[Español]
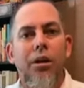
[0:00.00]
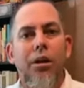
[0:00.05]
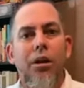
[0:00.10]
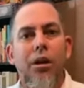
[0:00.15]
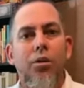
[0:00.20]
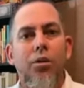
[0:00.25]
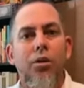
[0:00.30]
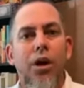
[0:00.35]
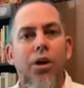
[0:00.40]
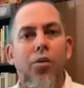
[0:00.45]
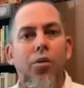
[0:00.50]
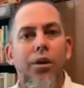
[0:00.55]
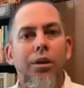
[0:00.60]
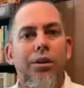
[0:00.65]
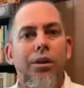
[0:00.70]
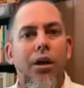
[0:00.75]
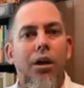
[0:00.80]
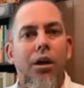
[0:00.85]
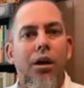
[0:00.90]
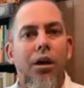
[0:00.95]
es una
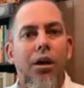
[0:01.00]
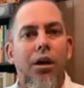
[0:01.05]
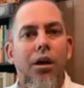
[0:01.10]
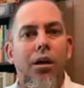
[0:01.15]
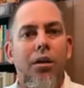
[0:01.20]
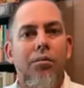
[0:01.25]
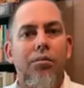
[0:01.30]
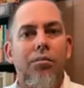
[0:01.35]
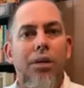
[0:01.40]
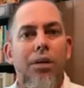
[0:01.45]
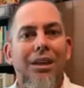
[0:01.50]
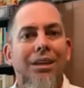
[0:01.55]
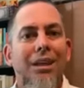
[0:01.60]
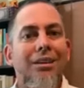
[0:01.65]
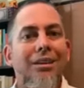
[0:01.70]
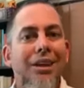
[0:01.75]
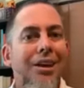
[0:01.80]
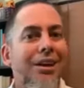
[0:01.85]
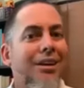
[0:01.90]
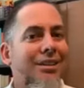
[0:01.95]
cuenta
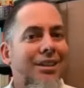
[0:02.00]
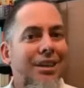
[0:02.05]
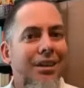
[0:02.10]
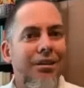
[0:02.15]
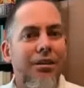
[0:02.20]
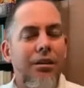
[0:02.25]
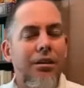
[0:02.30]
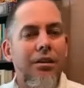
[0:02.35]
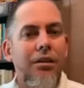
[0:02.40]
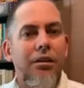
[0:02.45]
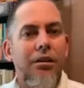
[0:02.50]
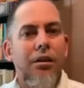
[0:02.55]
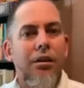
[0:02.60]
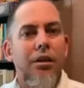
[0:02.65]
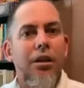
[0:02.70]
bastante reciente